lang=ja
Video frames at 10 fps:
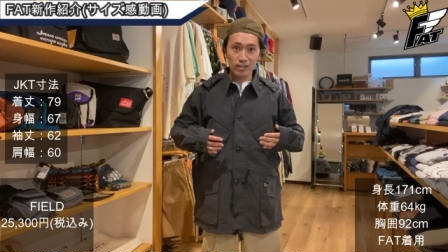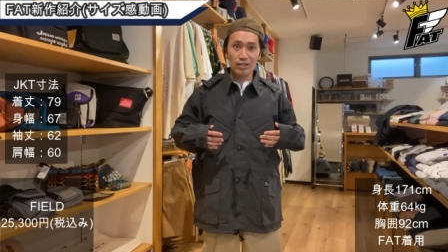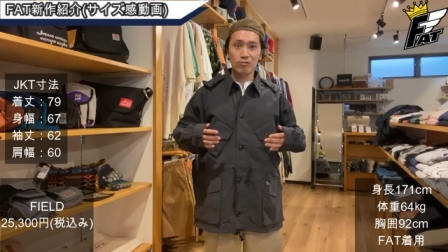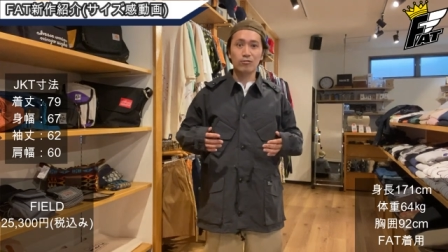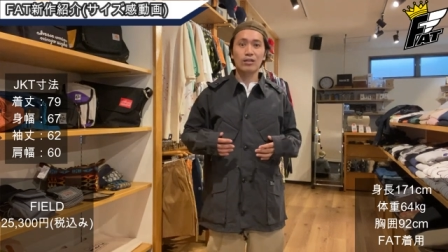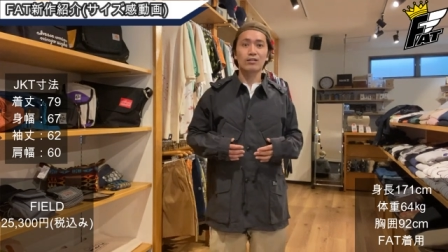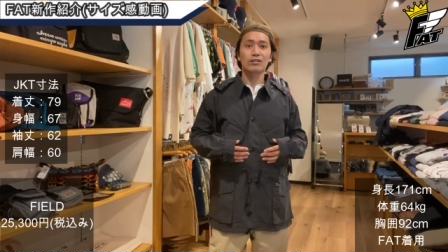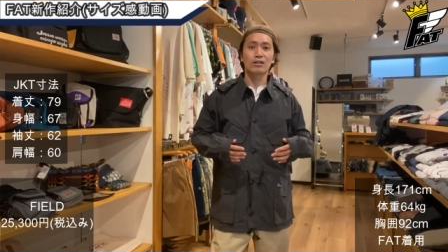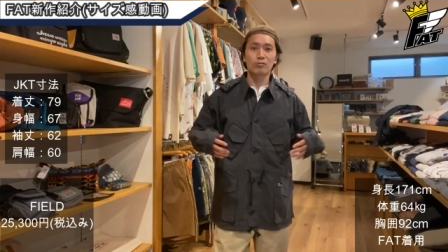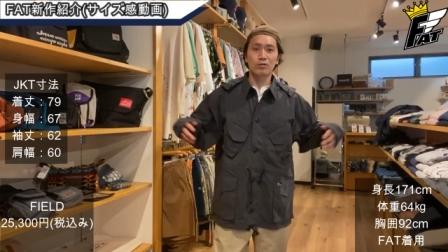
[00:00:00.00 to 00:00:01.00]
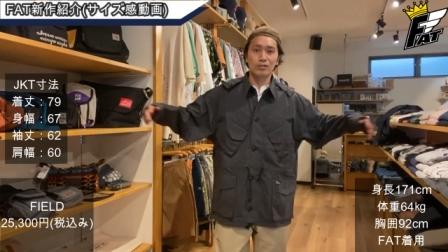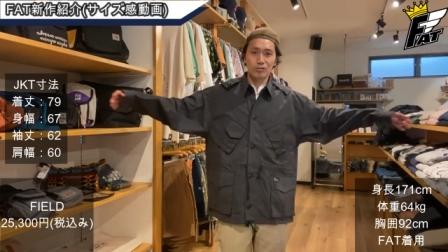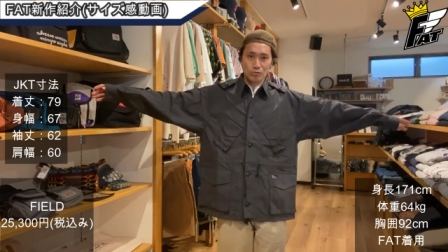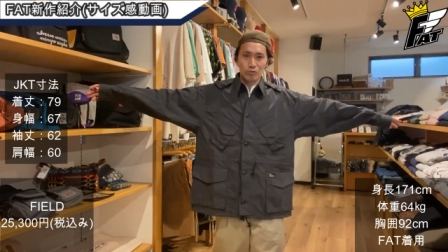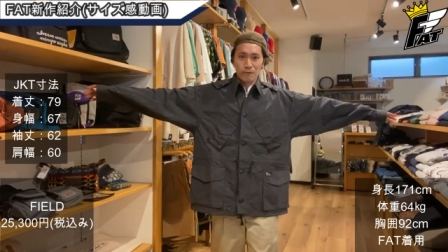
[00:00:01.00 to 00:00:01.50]
体型の方が
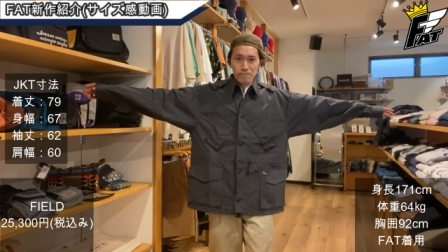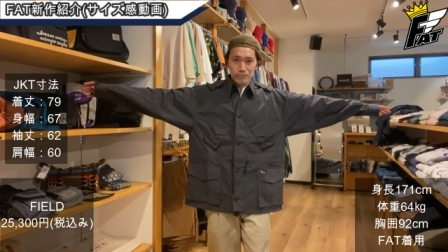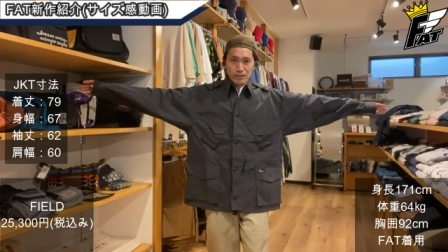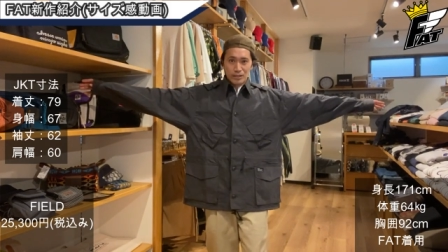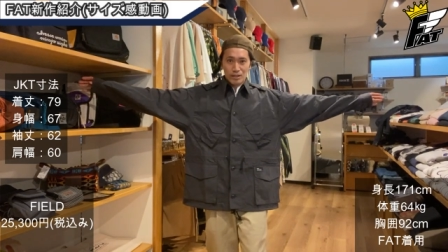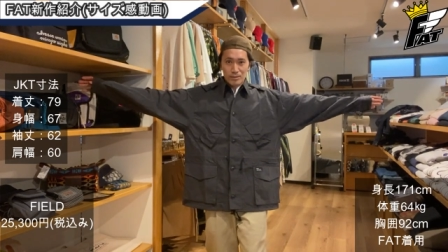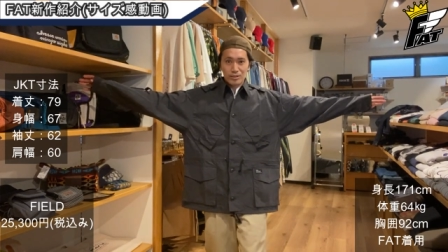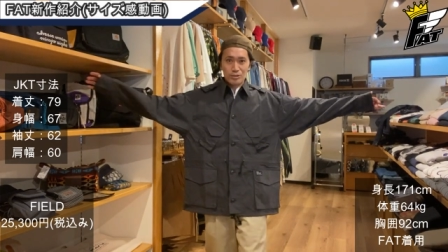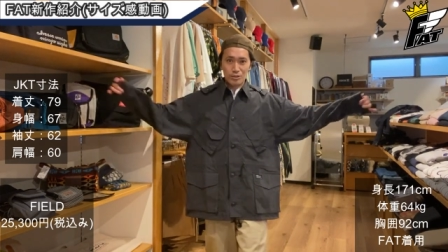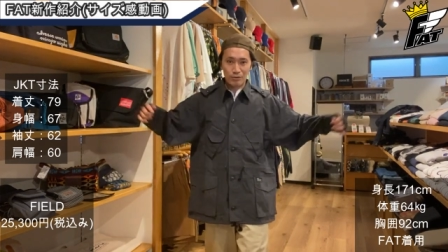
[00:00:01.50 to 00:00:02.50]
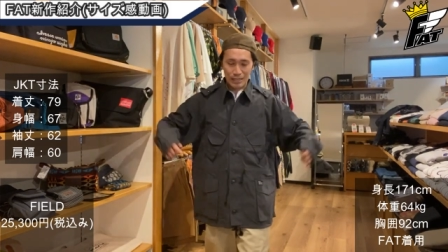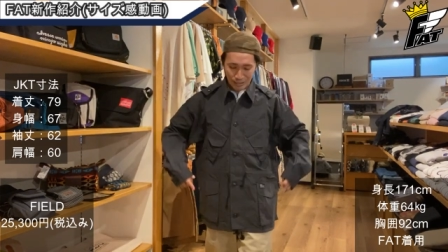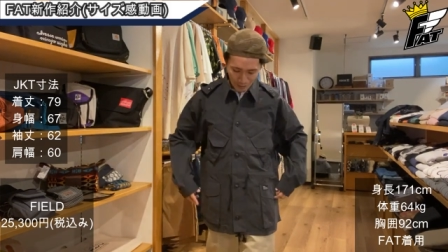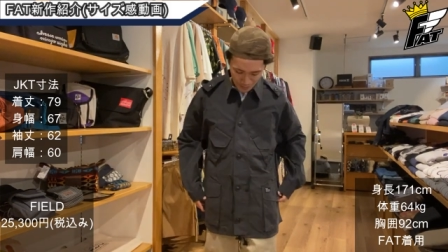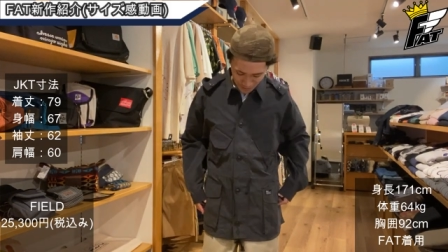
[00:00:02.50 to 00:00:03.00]
ファットがダメって言ってるわ
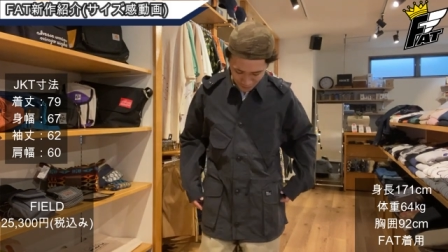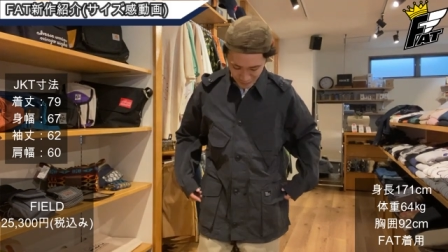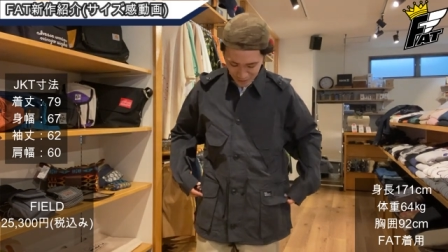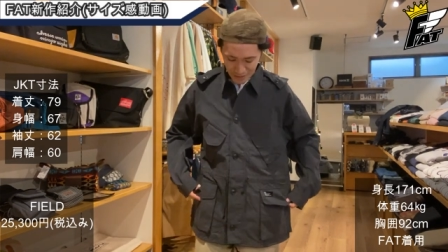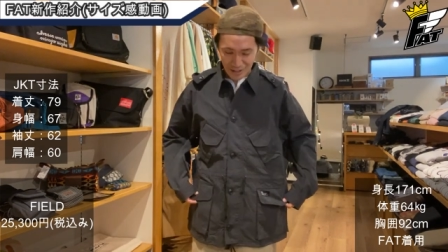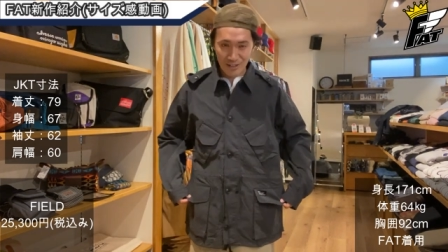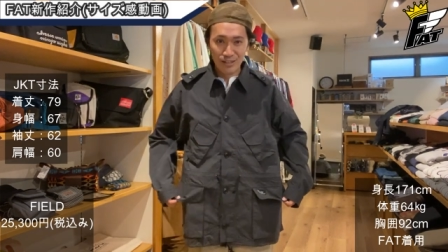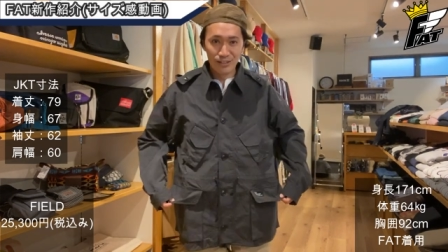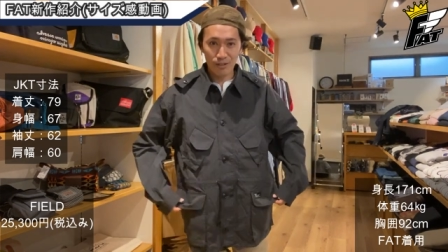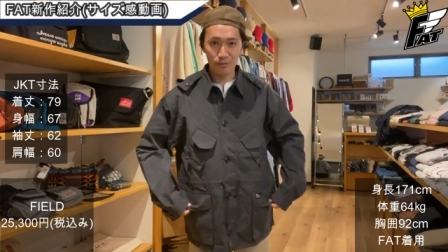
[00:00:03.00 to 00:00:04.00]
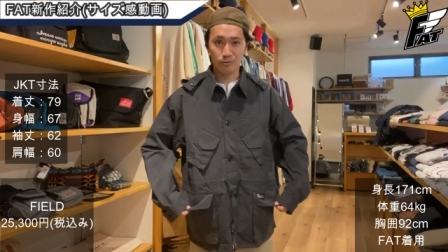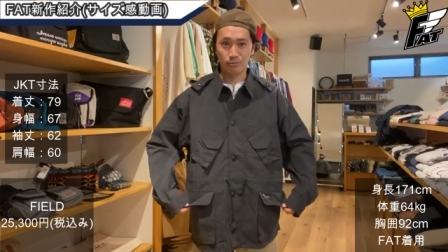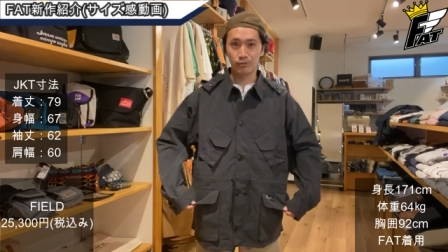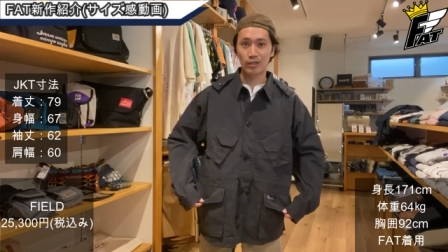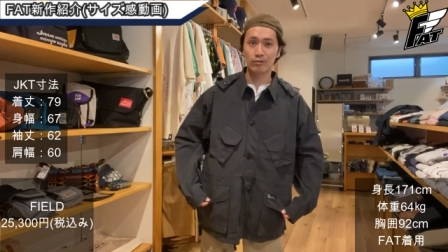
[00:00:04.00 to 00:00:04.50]
けではなくて多
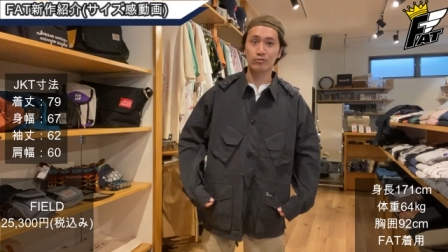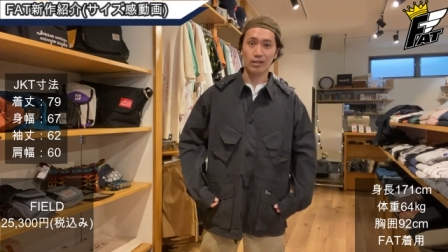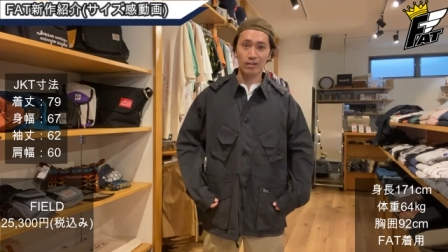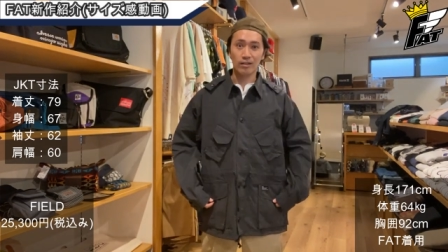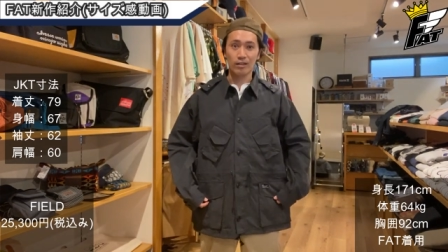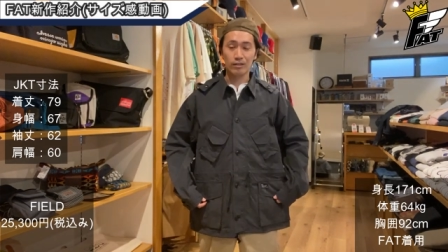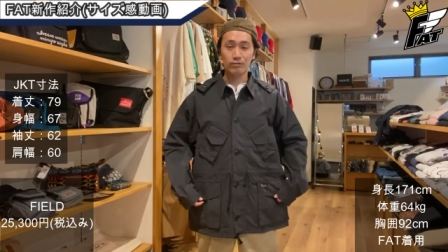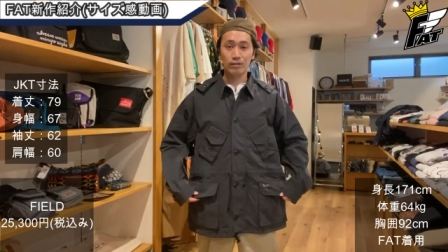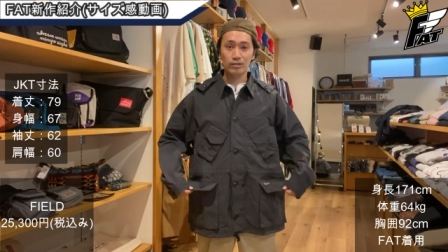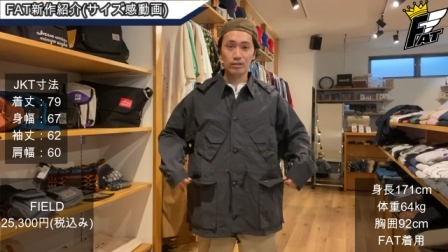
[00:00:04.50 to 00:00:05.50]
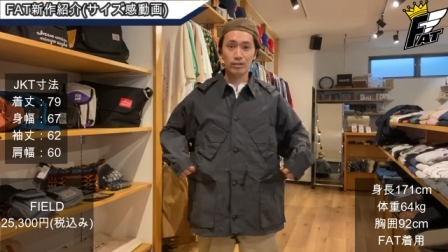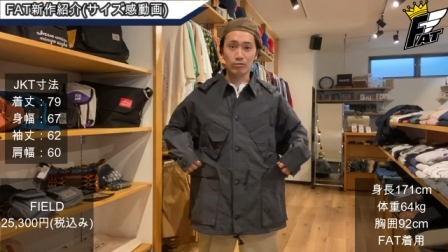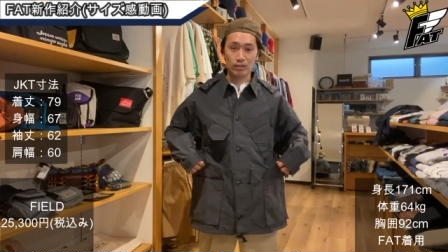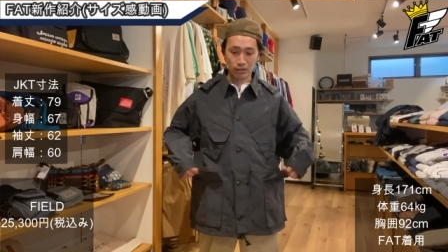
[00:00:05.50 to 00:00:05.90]
分ブランドさん FAT の